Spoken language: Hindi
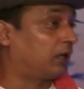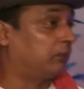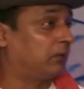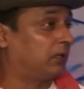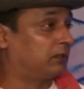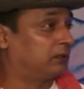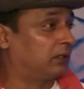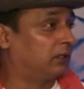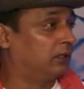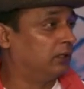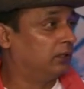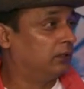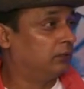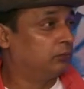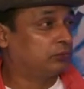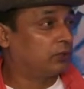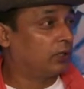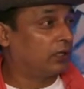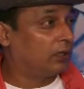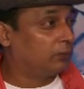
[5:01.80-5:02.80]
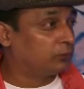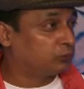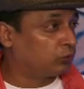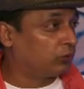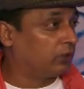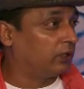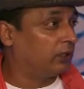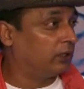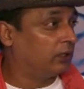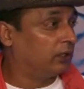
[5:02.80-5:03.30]
बहुत खराब गाता है उसके
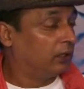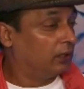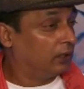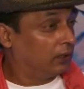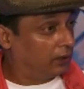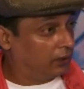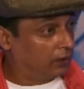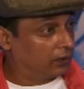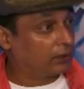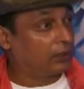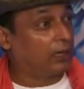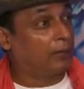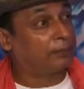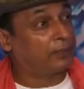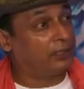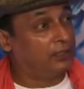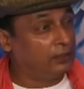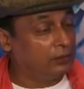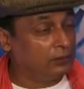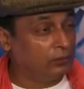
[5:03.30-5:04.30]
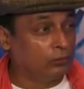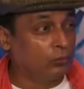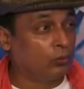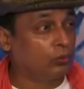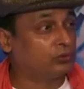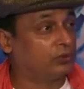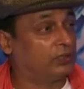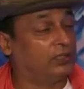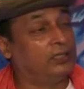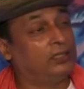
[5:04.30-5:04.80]
गले में सुर नहीं है लेकिन आपके
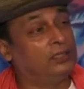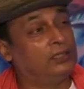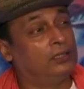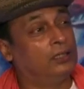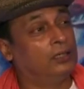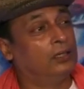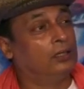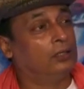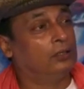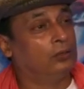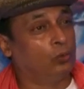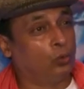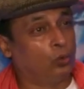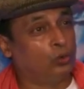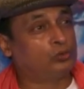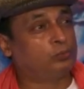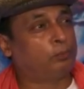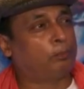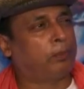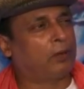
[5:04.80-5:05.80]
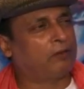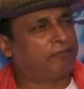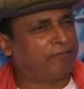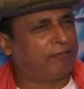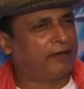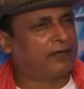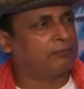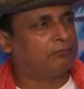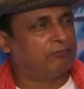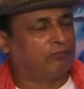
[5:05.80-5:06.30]
ही नोज ही नोज
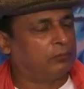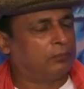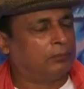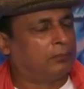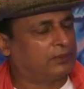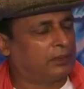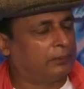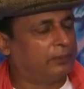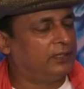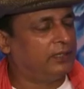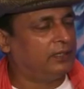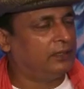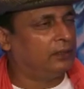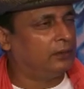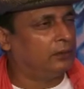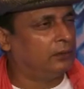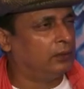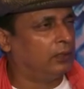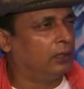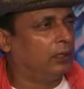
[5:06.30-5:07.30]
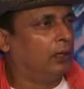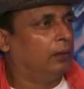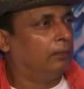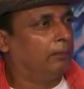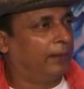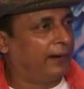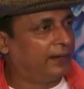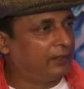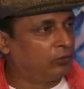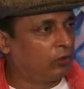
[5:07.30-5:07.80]
परफेक्ट मतलब ही
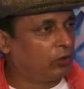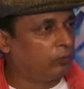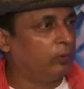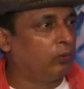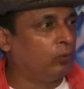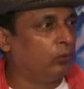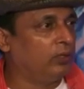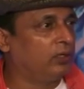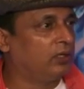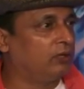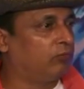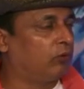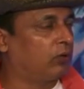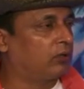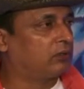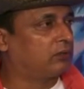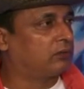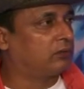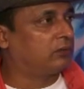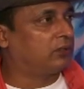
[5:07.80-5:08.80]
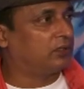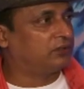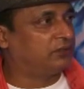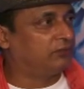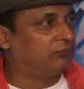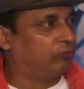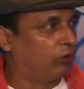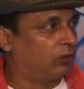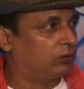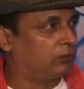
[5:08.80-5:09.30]
माइट नॉट बी नोइंग कि
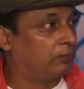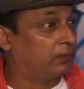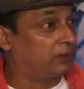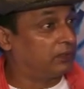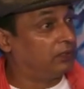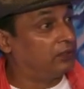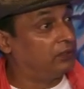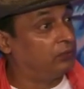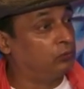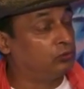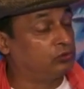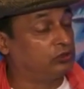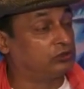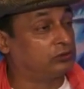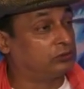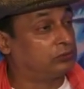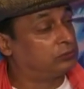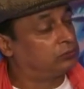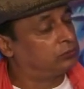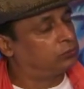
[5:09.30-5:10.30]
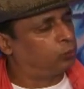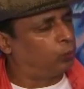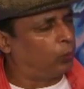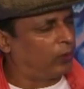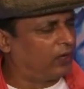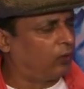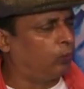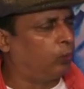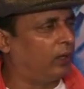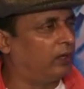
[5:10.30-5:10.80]
वॉट डज ही वॉन्ट बट ही नोज इट्स
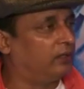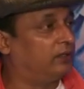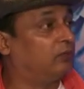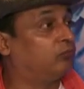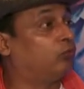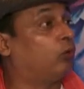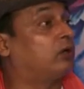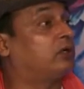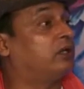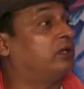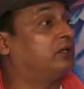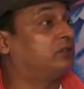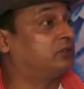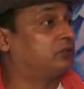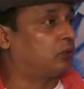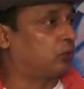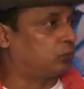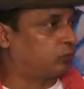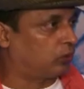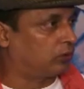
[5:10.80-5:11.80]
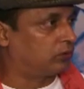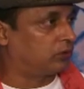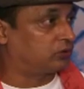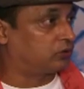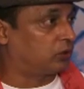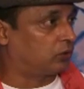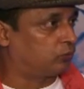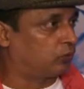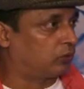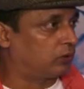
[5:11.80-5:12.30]
वेरी वेल वॉट ही डज नॉट
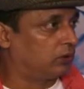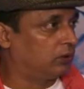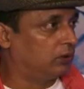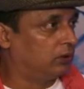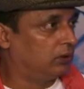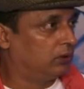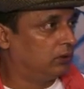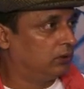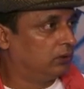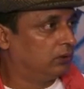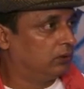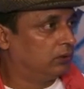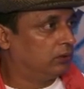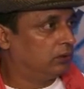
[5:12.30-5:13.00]
वॉन्ट डज नॉट वॉन्ट